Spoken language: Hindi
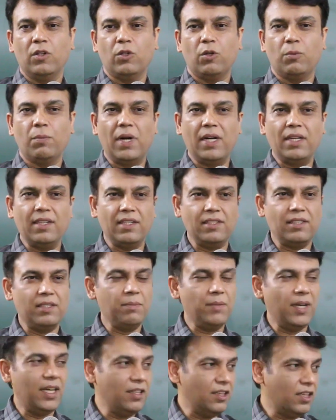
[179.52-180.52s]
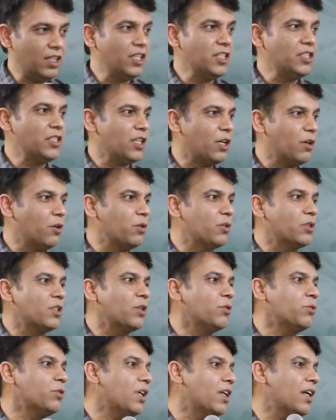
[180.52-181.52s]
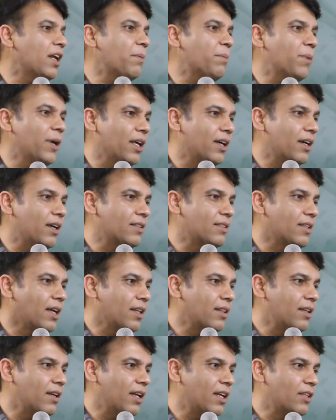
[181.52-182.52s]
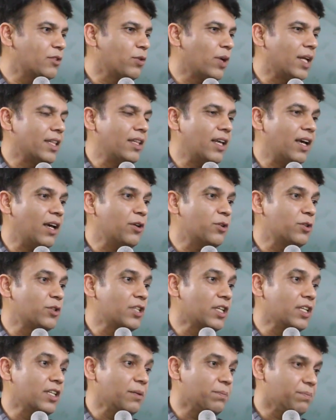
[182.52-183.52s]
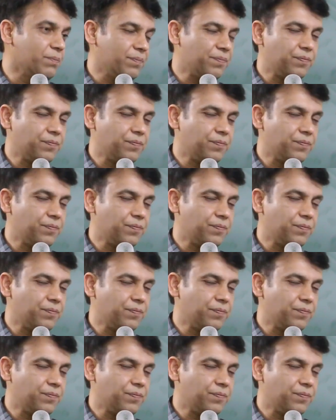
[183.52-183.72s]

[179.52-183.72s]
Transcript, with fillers: तो बढ़ते समय इन तीन चरणों से गुजरना पड़ेगा साधना स्वाध्याय और संयम